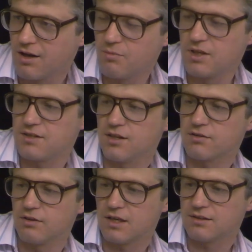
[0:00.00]

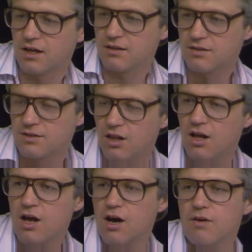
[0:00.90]
Министерства иностранных дел.
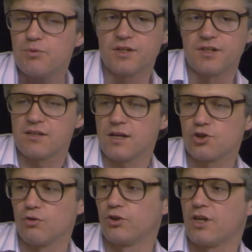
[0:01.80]
Вообще сказать,
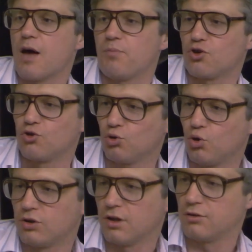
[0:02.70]
что вот я пишу
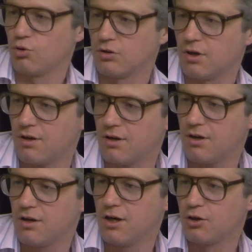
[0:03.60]
то-то, то-то
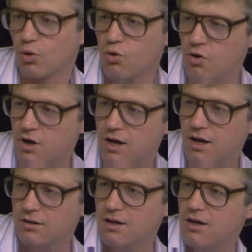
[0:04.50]
или другое,
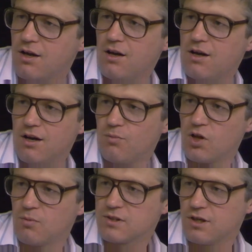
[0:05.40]
это э,
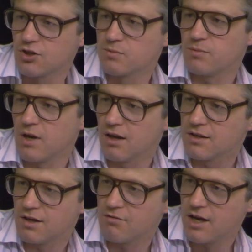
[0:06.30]
было бы слишком
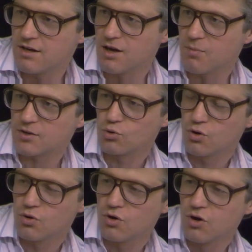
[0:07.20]
смелое заявление,
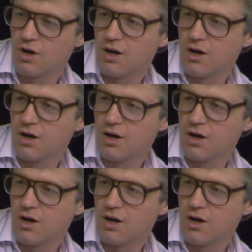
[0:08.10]
поскольку